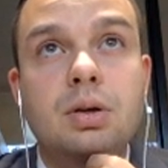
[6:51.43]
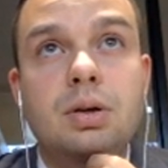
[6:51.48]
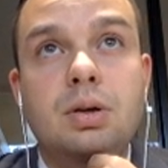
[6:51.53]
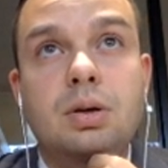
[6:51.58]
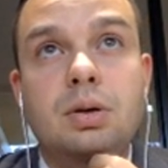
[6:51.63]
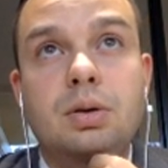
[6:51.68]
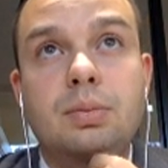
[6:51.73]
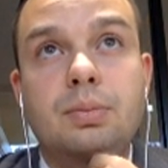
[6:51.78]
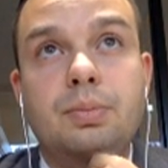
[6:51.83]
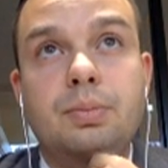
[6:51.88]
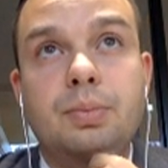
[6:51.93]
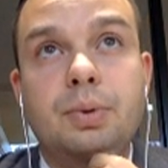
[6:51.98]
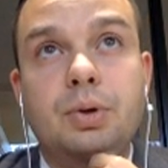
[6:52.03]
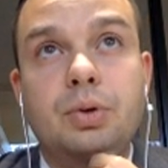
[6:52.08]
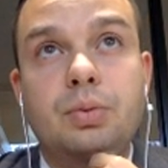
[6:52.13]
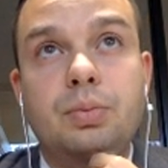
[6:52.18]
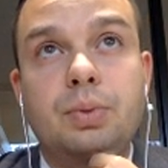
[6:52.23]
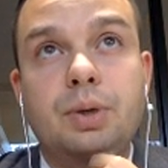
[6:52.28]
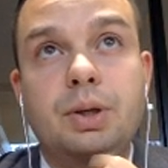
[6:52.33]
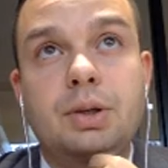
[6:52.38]
а,
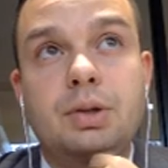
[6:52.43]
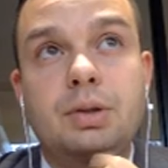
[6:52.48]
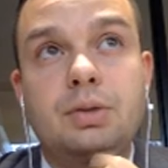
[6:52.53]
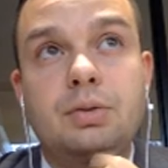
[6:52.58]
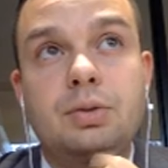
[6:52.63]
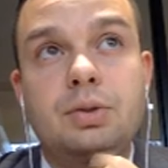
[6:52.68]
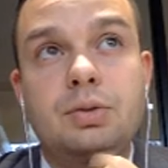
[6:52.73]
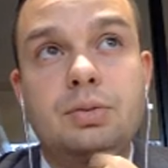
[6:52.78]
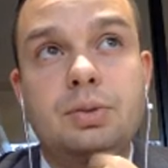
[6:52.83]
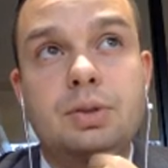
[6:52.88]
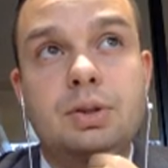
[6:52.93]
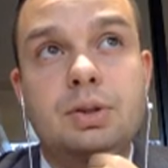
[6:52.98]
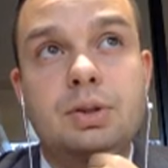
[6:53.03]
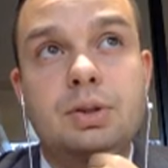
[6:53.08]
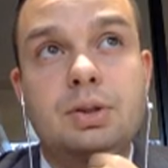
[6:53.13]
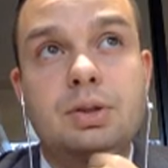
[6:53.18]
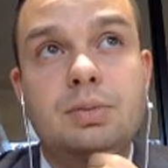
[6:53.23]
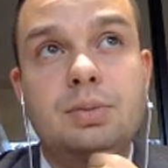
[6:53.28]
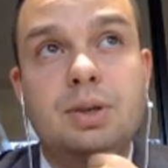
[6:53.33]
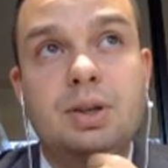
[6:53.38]
покупает недвижимость для
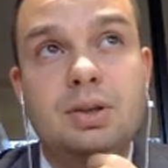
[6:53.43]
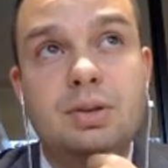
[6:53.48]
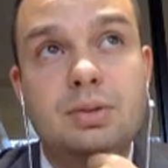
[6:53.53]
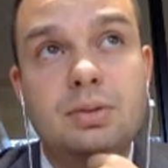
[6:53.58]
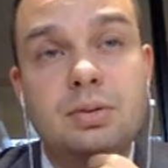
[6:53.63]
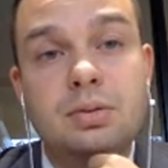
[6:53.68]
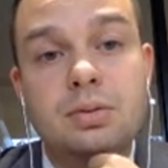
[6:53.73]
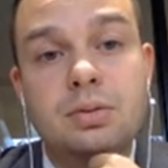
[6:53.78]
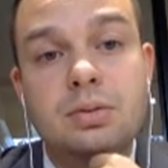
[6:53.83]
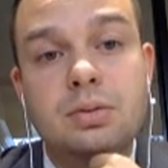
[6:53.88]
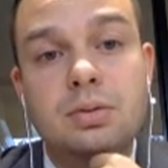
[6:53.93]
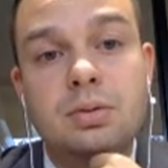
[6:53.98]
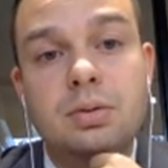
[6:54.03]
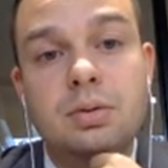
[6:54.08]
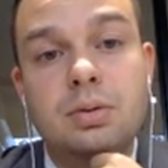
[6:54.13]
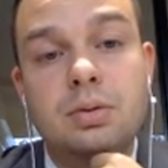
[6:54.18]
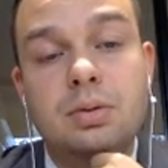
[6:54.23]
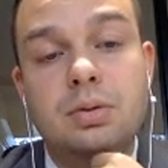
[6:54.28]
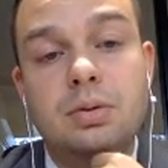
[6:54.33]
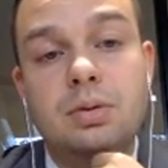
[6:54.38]
себя.
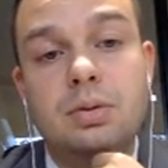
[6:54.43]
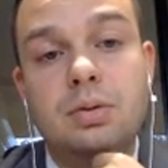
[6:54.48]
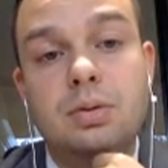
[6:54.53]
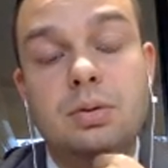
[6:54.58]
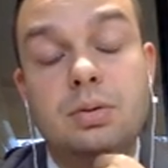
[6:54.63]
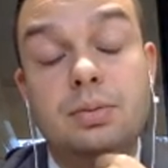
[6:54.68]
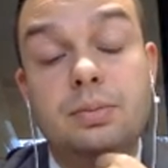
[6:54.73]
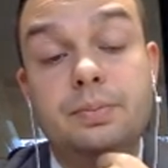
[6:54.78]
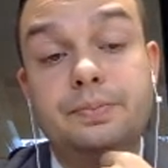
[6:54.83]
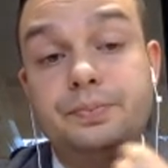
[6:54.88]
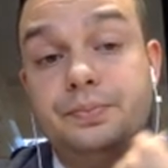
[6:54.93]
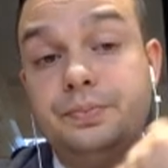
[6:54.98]
А,